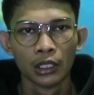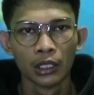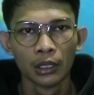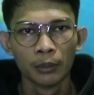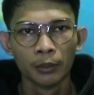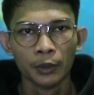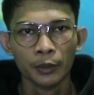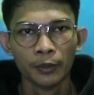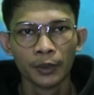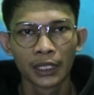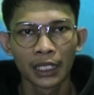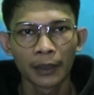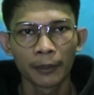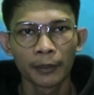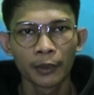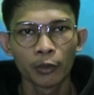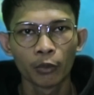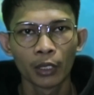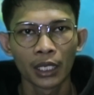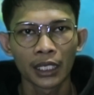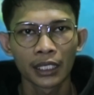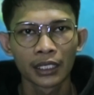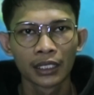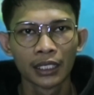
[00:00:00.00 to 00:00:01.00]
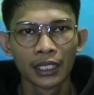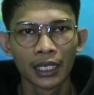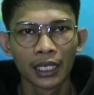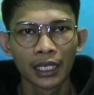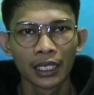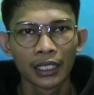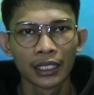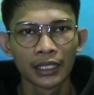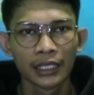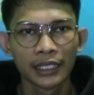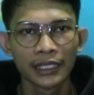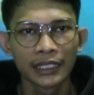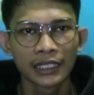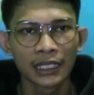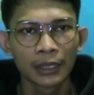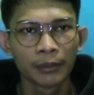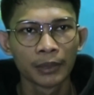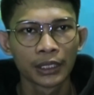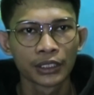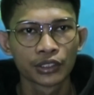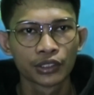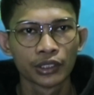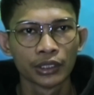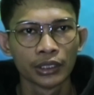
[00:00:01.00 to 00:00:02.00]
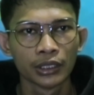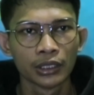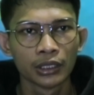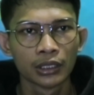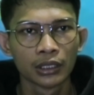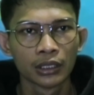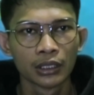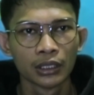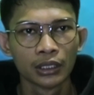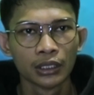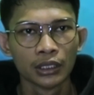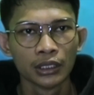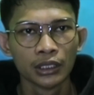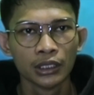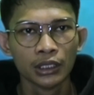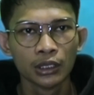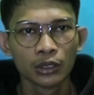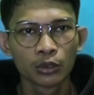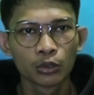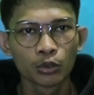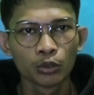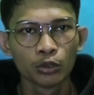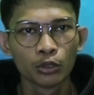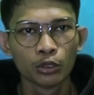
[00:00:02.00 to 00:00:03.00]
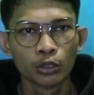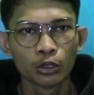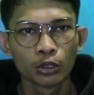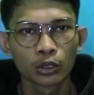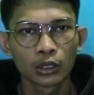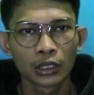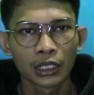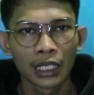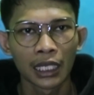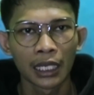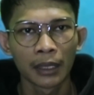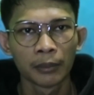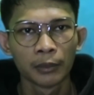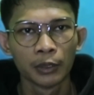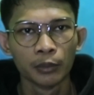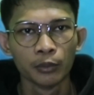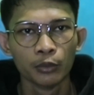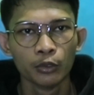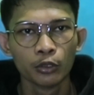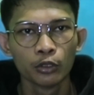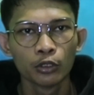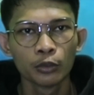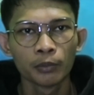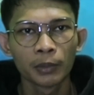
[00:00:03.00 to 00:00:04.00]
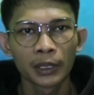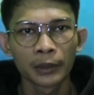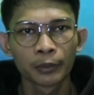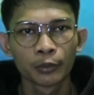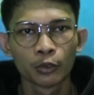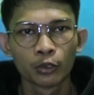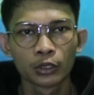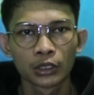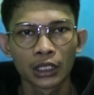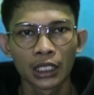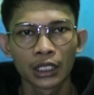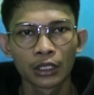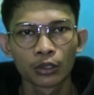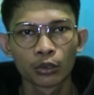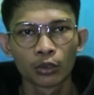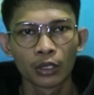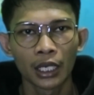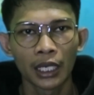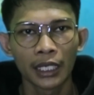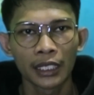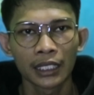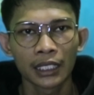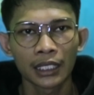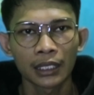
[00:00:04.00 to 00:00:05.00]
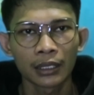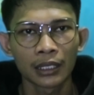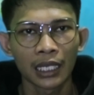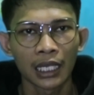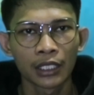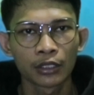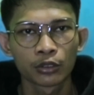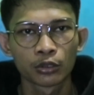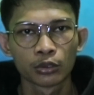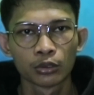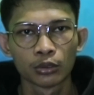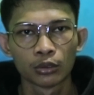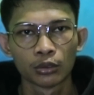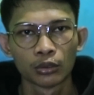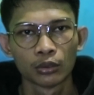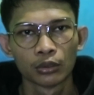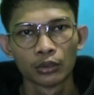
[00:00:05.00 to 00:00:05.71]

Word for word: Beberapa warga Itabashi dituduh telah membunuh 41 anak asuh.